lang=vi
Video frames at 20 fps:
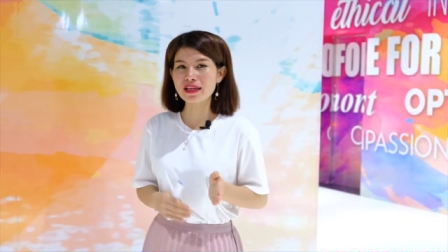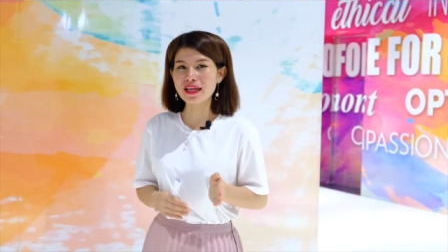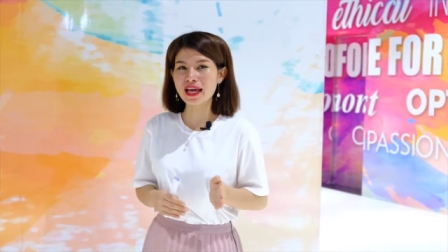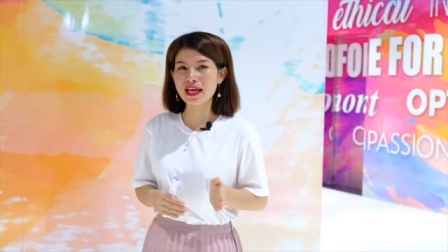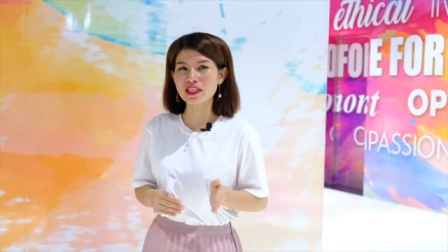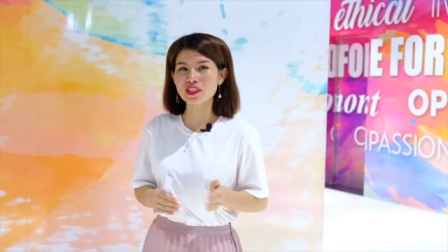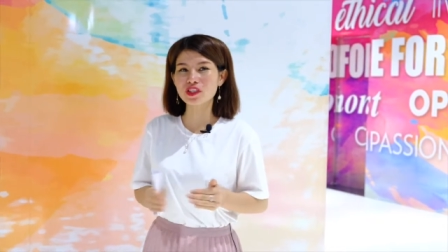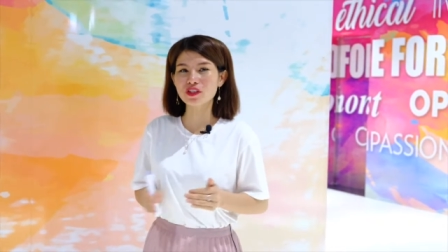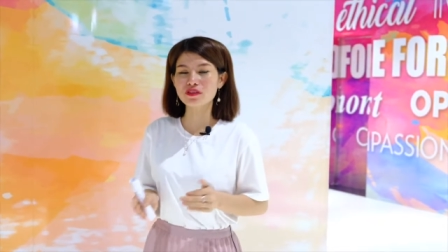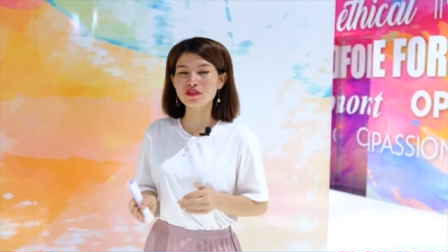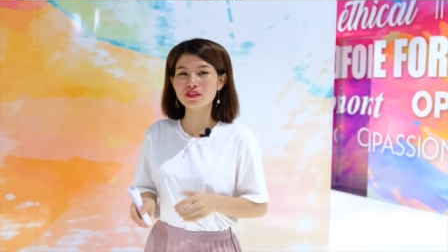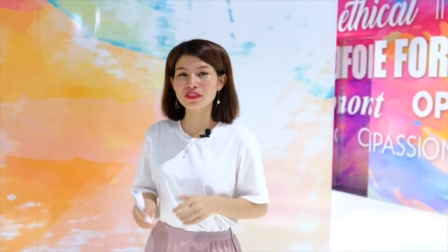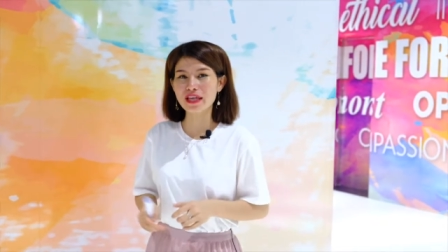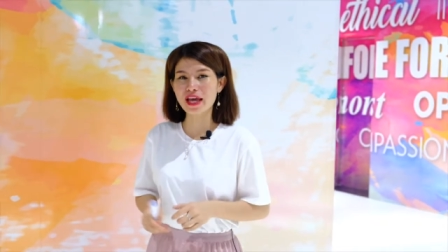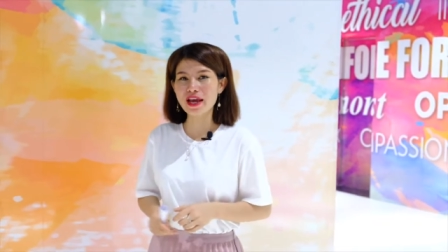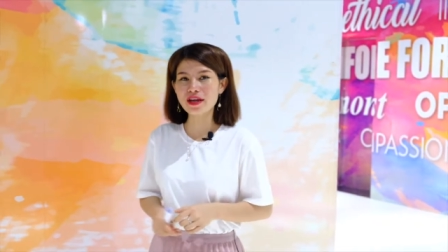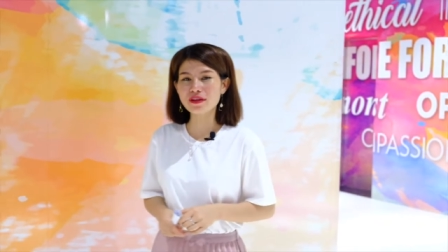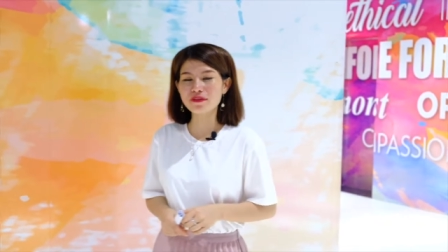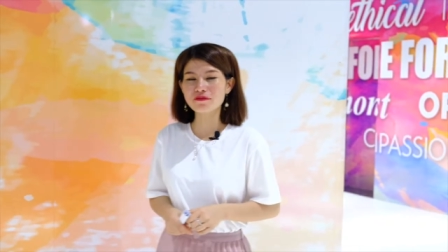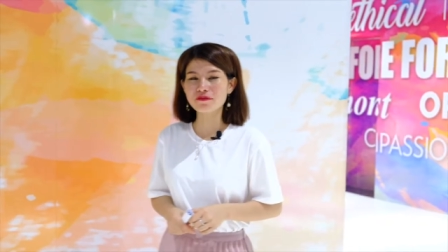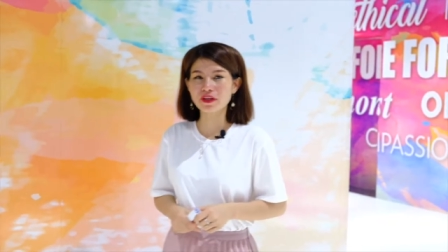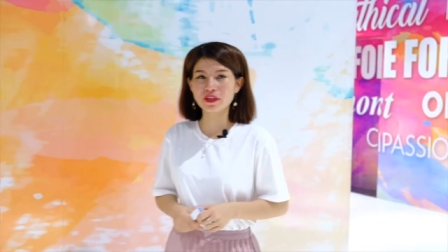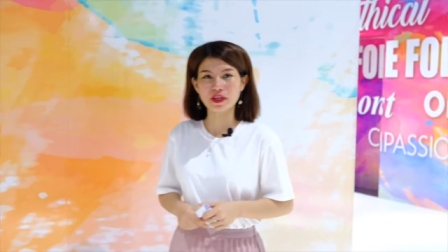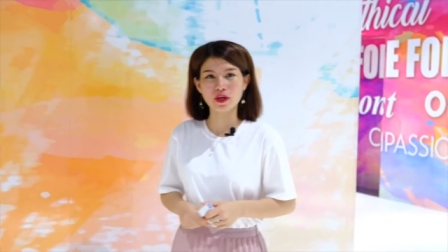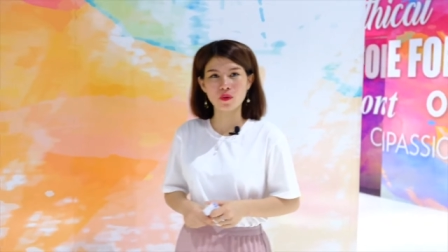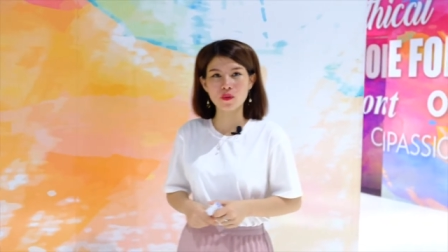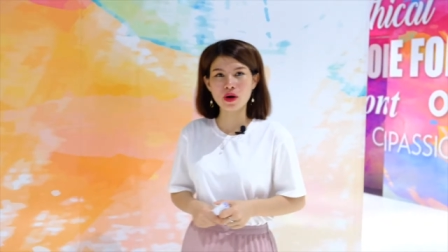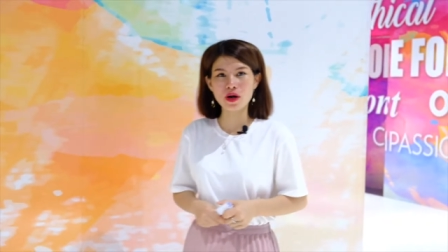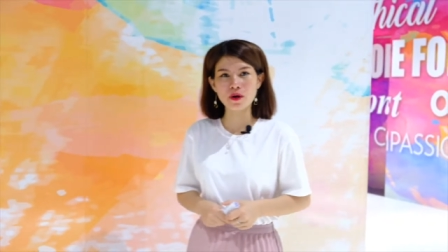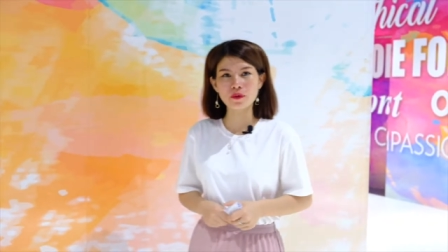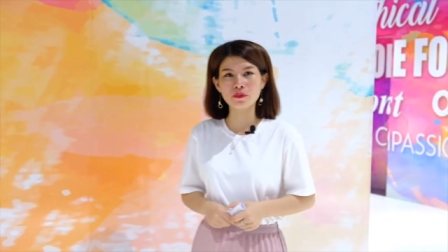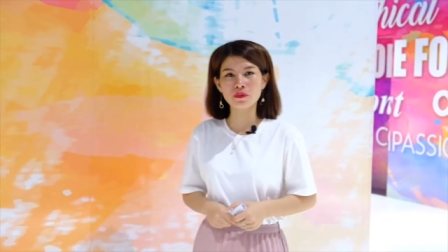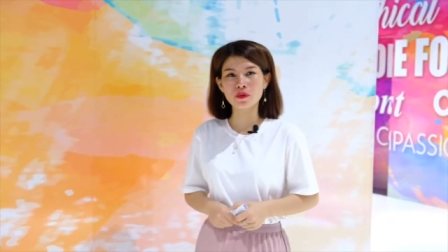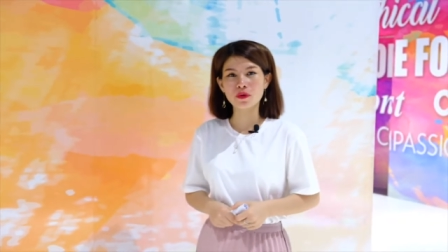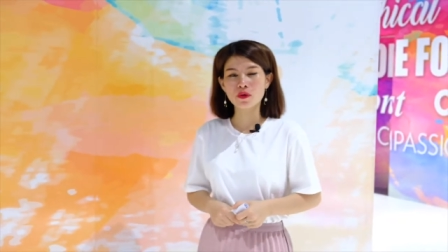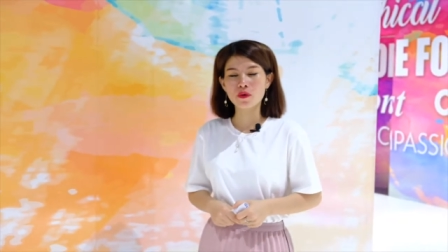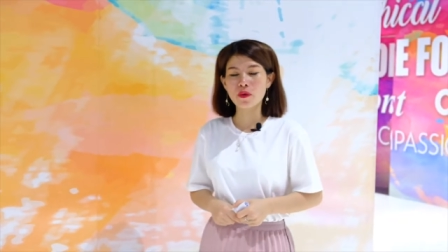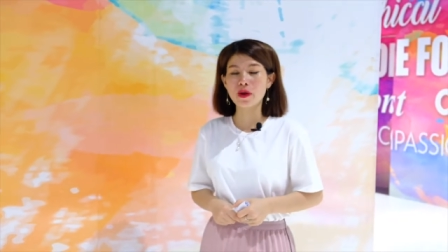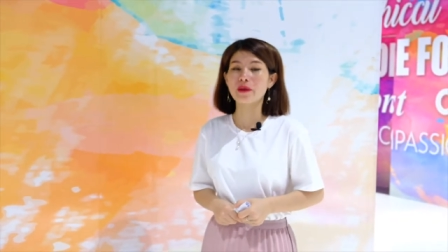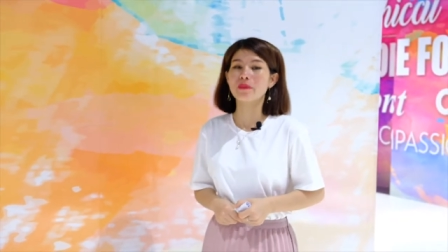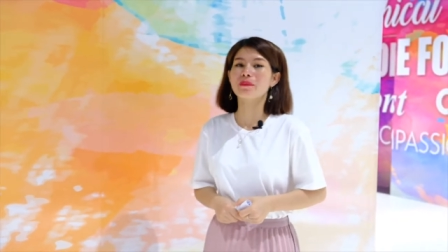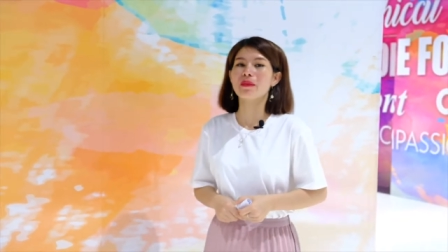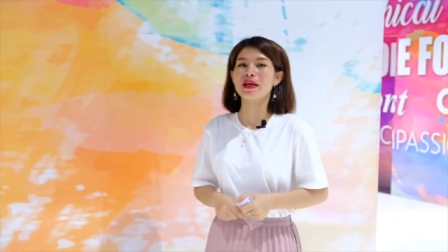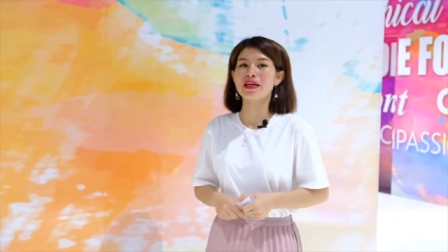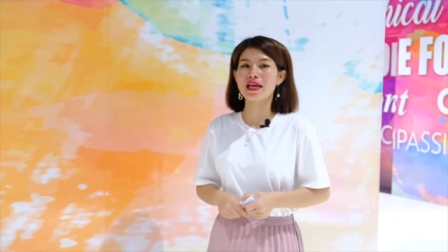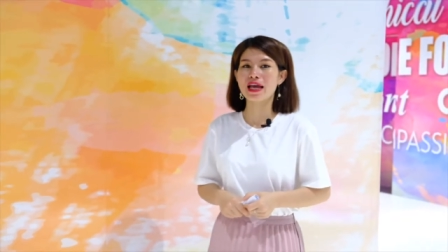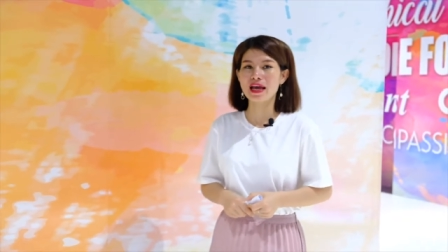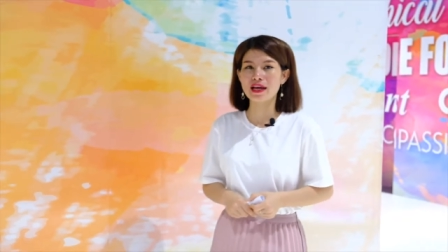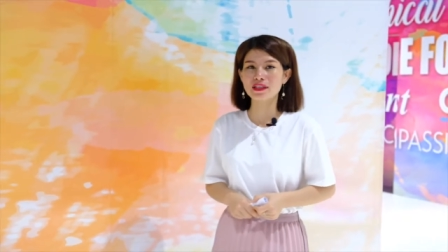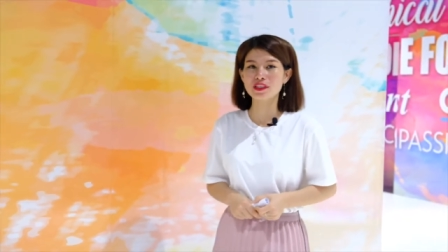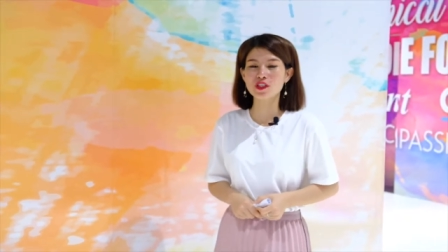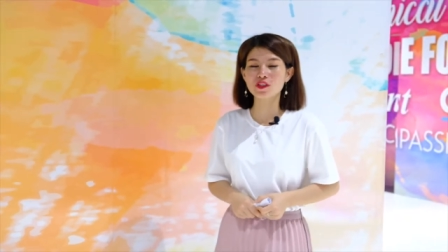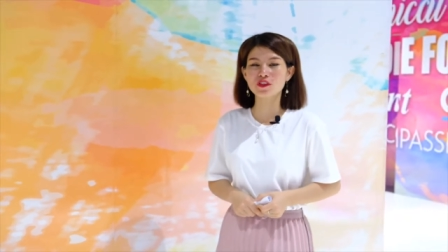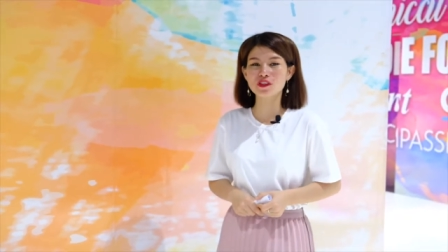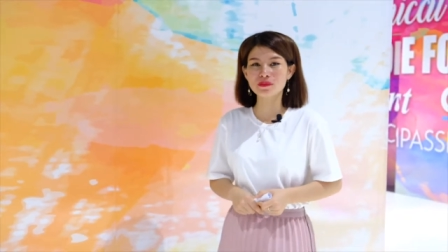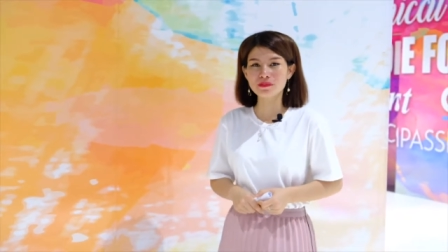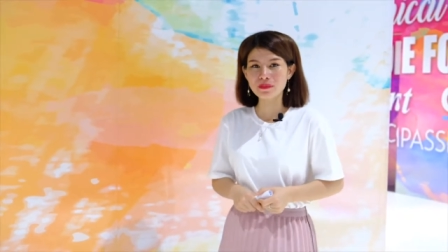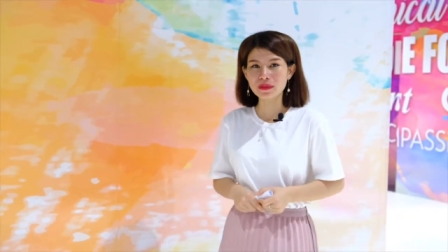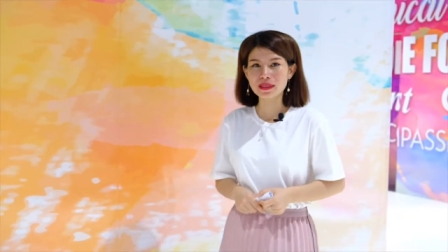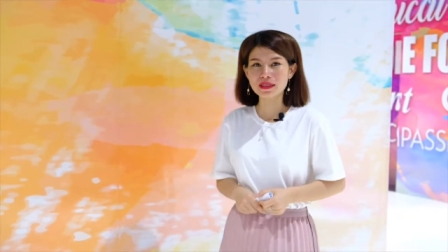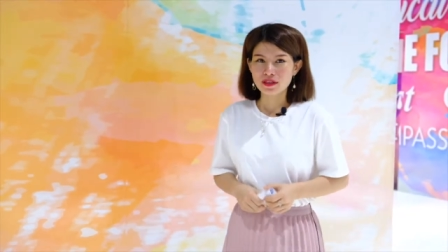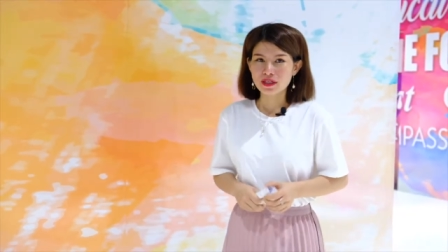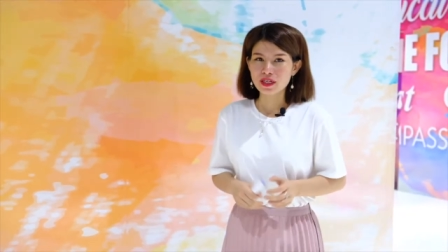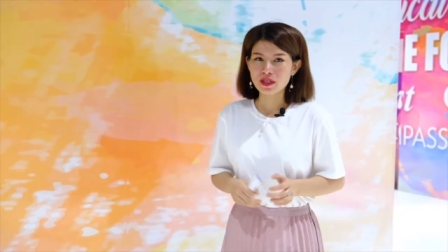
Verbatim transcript: hàng cho người khác và nhận hoa hồng, hoặc bán hàng cho chính mình.